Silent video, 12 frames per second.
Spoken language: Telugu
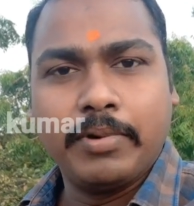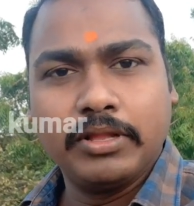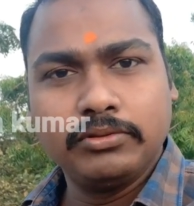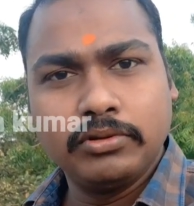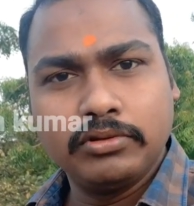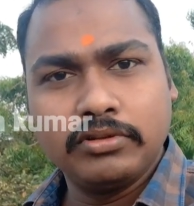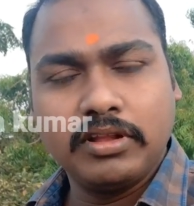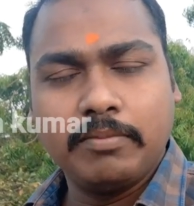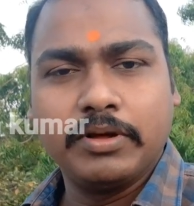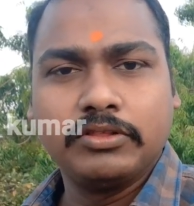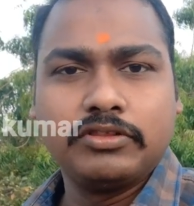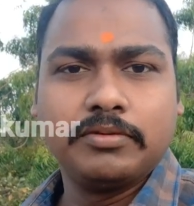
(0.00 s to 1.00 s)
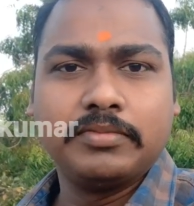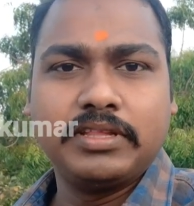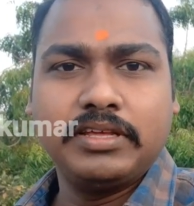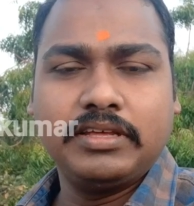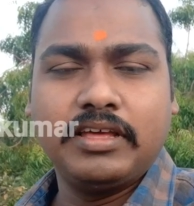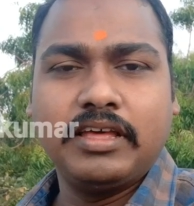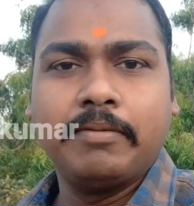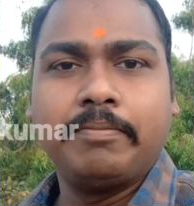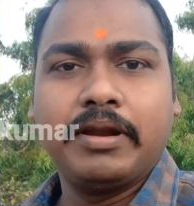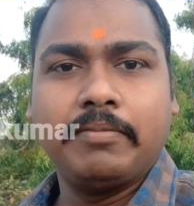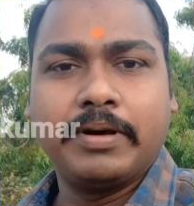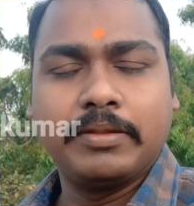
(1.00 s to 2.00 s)
పంతొమ్మిది వందల పంతొమ్మిది
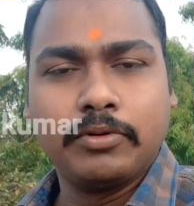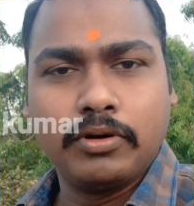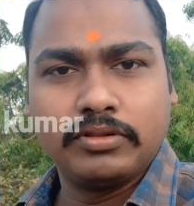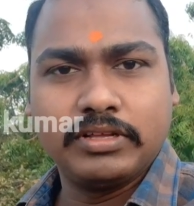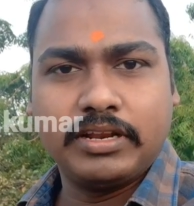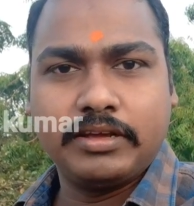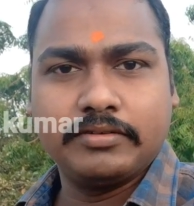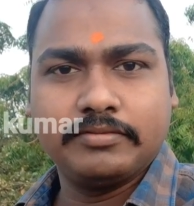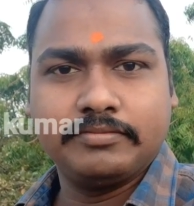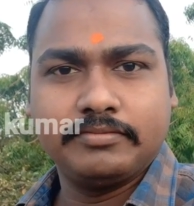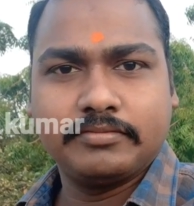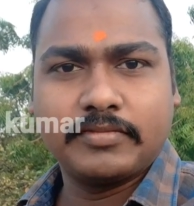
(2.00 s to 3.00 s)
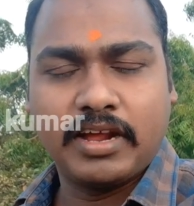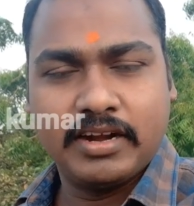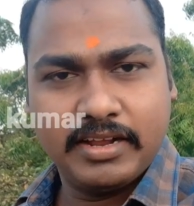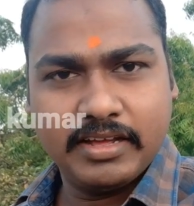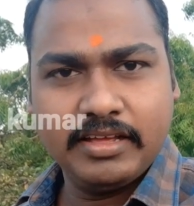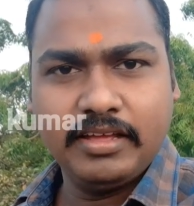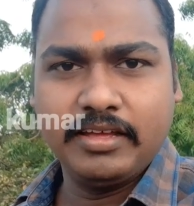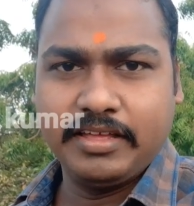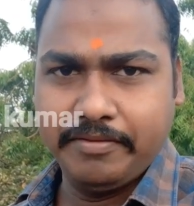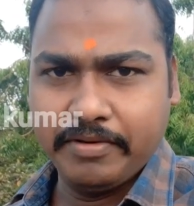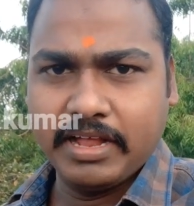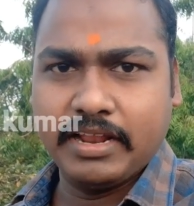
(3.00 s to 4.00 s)
ఏప్రిల్ పదమూడో తారీఖు అంటే
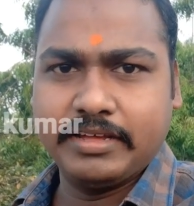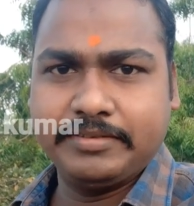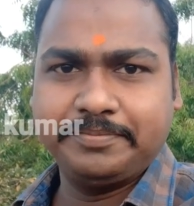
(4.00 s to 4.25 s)
ఇవాళ